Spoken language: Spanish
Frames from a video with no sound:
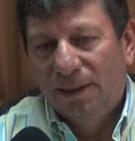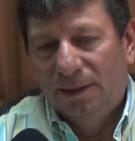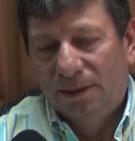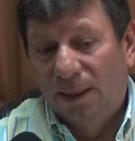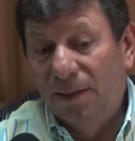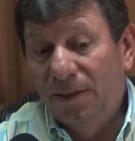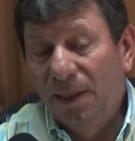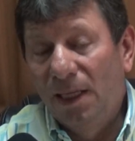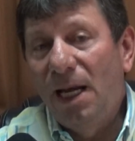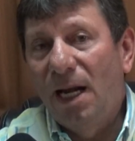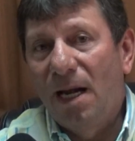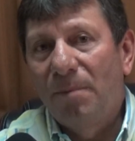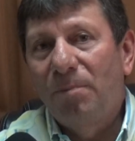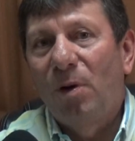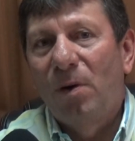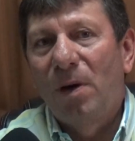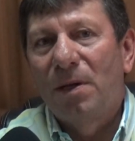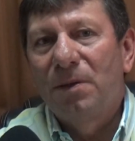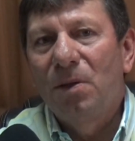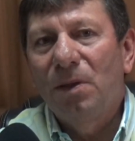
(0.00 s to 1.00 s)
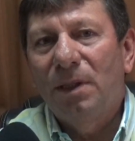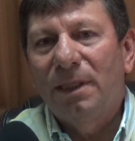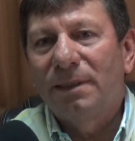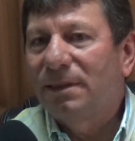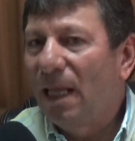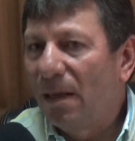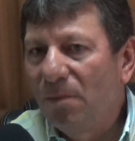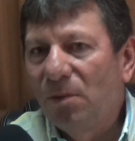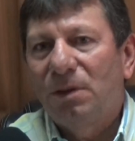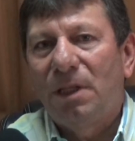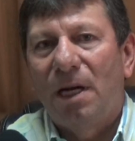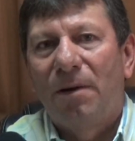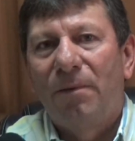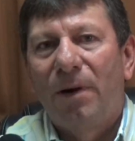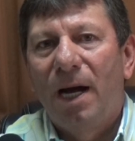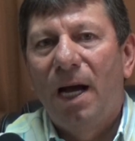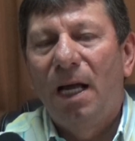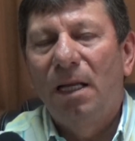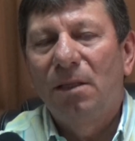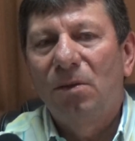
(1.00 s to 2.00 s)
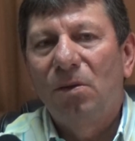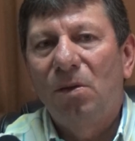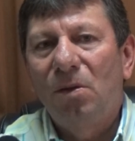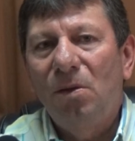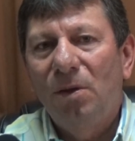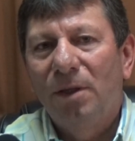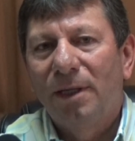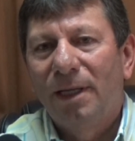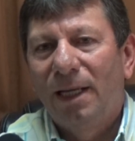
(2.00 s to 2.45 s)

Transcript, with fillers: Decirle a la población que estamos trabajando,